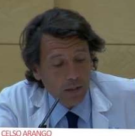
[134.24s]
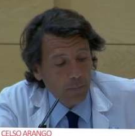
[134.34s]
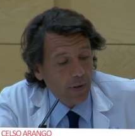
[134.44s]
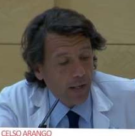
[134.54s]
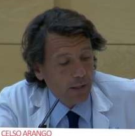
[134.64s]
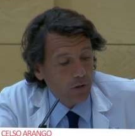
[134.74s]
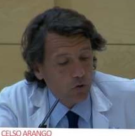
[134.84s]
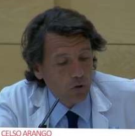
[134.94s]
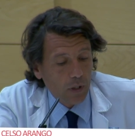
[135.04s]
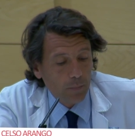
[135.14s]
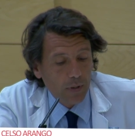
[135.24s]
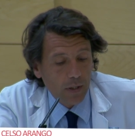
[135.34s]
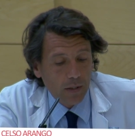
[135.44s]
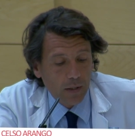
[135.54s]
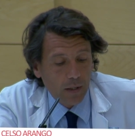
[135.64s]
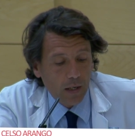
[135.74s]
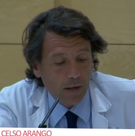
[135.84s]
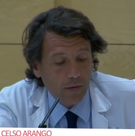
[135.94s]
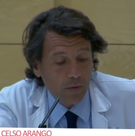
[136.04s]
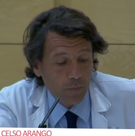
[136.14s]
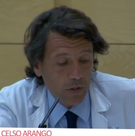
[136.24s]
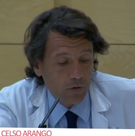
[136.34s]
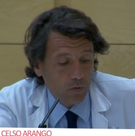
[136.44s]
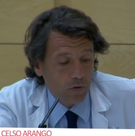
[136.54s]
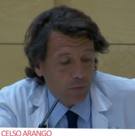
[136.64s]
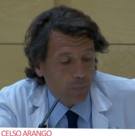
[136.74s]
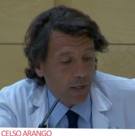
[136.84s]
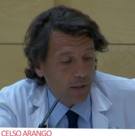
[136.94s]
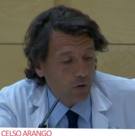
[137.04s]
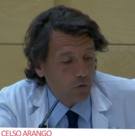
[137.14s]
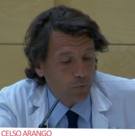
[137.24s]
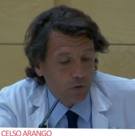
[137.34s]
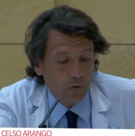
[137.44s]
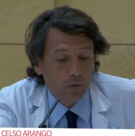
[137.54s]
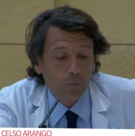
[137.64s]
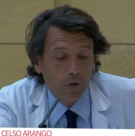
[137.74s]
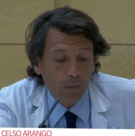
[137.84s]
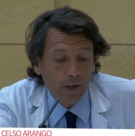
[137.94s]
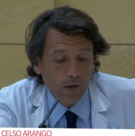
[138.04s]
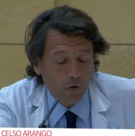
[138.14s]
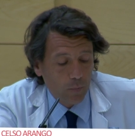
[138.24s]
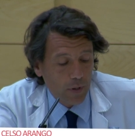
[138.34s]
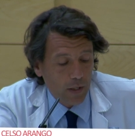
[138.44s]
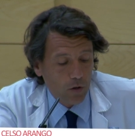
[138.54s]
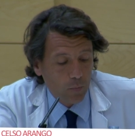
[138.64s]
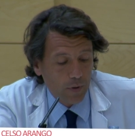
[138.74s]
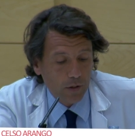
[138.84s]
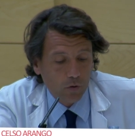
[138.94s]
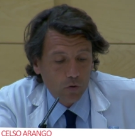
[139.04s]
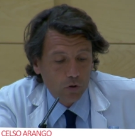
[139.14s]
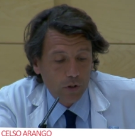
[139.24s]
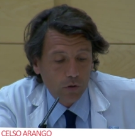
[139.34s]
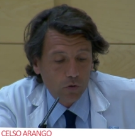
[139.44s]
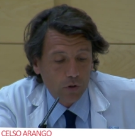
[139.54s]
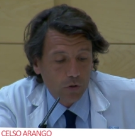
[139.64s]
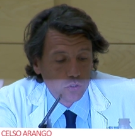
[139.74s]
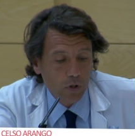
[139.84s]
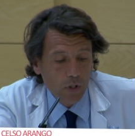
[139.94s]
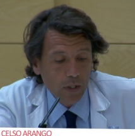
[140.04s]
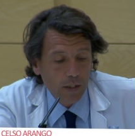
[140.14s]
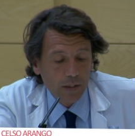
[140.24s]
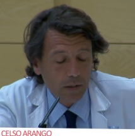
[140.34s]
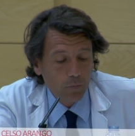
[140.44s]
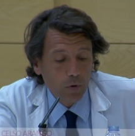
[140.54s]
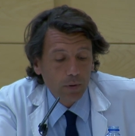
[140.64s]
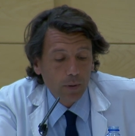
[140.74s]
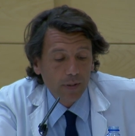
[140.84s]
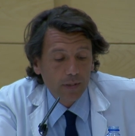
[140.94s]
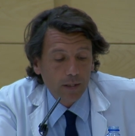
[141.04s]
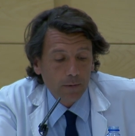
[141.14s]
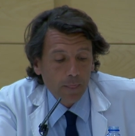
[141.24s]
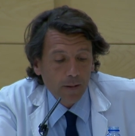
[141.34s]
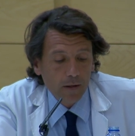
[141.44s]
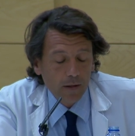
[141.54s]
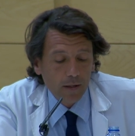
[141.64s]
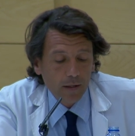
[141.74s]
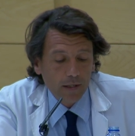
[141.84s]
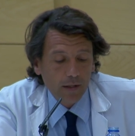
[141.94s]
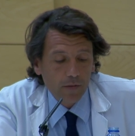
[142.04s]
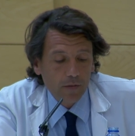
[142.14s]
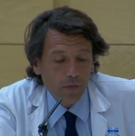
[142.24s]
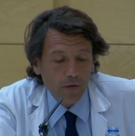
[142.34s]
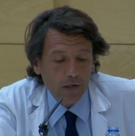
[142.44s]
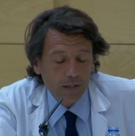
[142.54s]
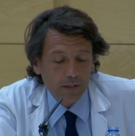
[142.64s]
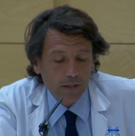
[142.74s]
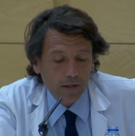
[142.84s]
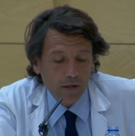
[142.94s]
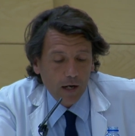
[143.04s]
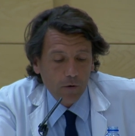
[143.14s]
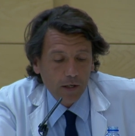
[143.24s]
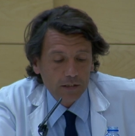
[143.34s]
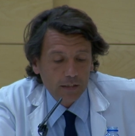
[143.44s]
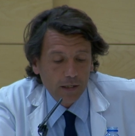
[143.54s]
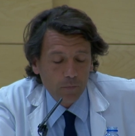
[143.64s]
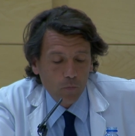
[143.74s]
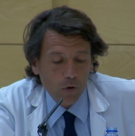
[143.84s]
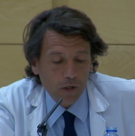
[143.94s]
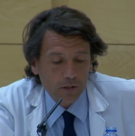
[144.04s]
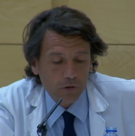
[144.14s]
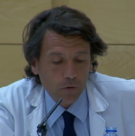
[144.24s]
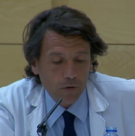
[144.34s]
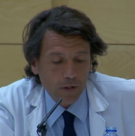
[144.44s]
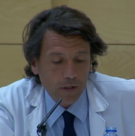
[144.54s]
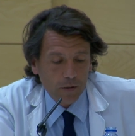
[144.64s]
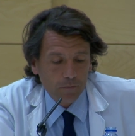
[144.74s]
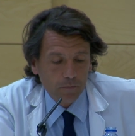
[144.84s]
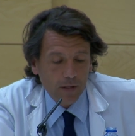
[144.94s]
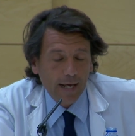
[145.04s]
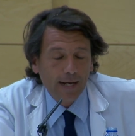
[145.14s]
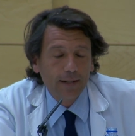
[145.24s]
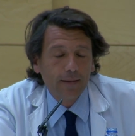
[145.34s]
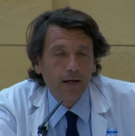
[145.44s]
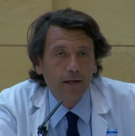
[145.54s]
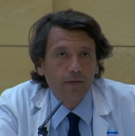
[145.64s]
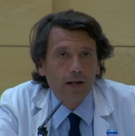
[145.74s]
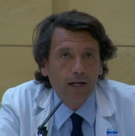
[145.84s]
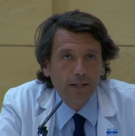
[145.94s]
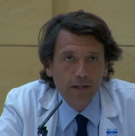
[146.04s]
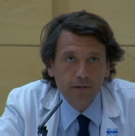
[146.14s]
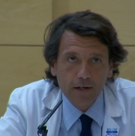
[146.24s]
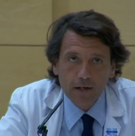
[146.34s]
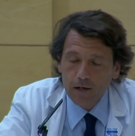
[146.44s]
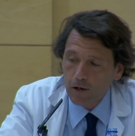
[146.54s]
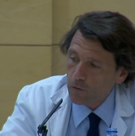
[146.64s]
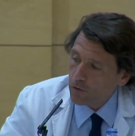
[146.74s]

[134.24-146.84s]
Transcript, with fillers: y para ellos también el agradecimiento y para ellos, pues digo, voy a hablar en nombre, en nombre de, todos, de todos ellos. Y, muy brevemente, eh, quería decirles que ahora que está tan en boga esto de, de la calidad y de la calidad integral, algo